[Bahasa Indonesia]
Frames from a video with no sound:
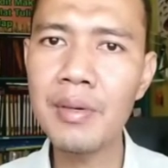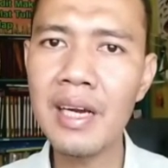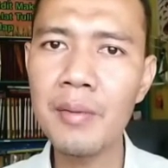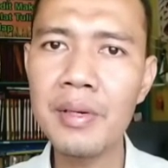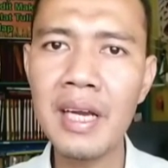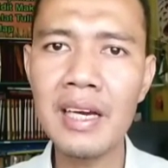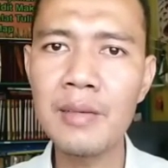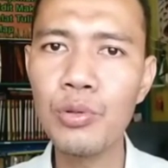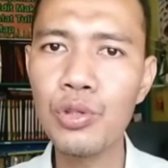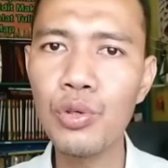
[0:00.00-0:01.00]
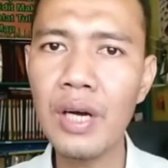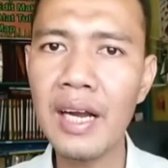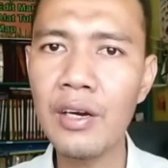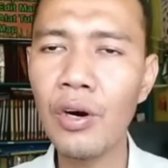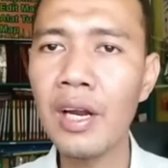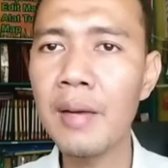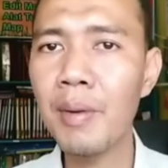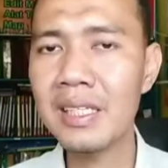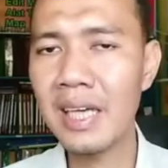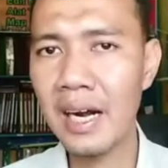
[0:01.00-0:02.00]
benar-benar dibutuhkan oleh
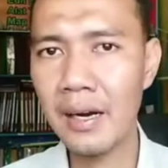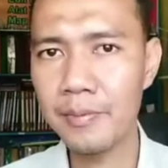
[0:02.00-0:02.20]
pasar.